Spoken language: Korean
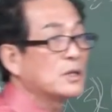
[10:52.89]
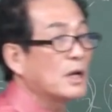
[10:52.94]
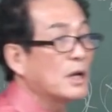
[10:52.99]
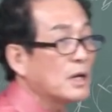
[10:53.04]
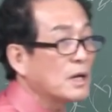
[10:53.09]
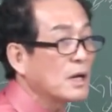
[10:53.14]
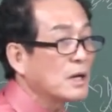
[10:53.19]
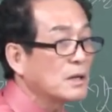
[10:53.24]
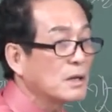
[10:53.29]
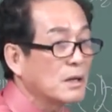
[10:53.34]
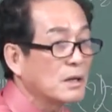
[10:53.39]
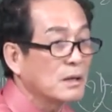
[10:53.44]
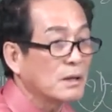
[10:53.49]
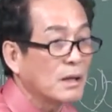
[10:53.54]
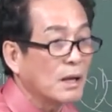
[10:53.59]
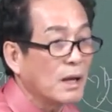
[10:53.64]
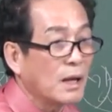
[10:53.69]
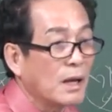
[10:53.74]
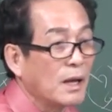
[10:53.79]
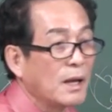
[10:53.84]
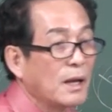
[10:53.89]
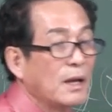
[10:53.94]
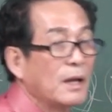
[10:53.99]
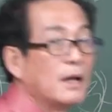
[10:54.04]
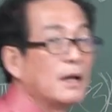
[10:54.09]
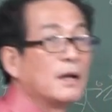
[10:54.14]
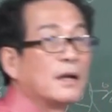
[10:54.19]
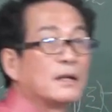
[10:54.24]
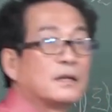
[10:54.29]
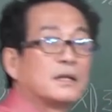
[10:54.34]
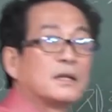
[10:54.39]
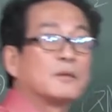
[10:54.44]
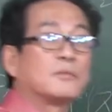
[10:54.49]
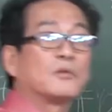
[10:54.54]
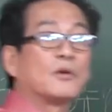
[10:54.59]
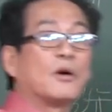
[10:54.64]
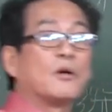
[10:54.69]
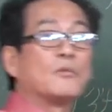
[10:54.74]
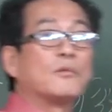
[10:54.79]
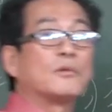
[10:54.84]
생각해야 되는데 지금
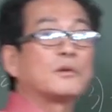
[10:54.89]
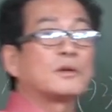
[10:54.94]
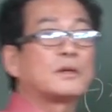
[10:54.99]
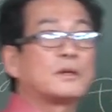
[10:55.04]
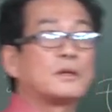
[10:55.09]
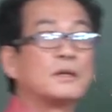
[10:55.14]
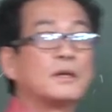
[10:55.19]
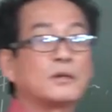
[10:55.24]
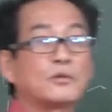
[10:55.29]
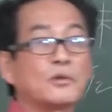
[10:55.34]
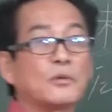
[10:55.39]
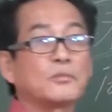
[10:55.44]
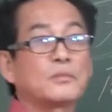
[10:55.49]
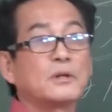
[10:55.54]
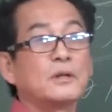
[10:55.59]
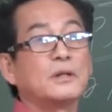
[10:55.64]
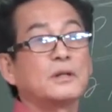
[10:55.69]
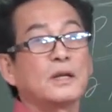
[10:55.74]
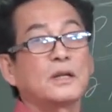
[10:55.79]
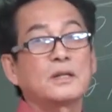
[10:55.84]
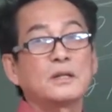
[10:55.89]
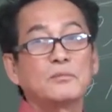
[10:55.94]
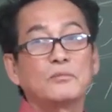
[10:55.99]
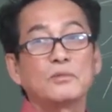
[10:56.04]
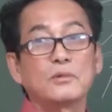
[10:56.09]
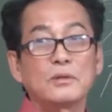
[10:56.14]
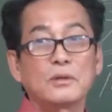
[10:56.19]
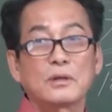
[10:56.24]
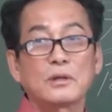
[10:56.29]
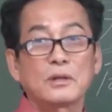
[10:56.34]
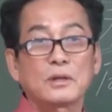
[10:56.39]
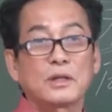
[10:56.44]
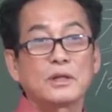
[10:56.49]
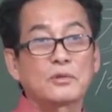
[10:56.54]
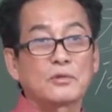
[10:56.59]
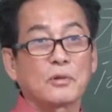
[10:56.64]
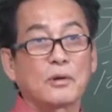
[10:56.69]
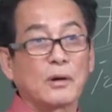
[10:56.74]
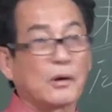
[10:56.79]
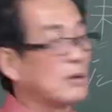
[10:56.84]
너무 좀 덜 되신 분들은
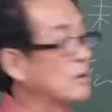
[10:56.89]
기초가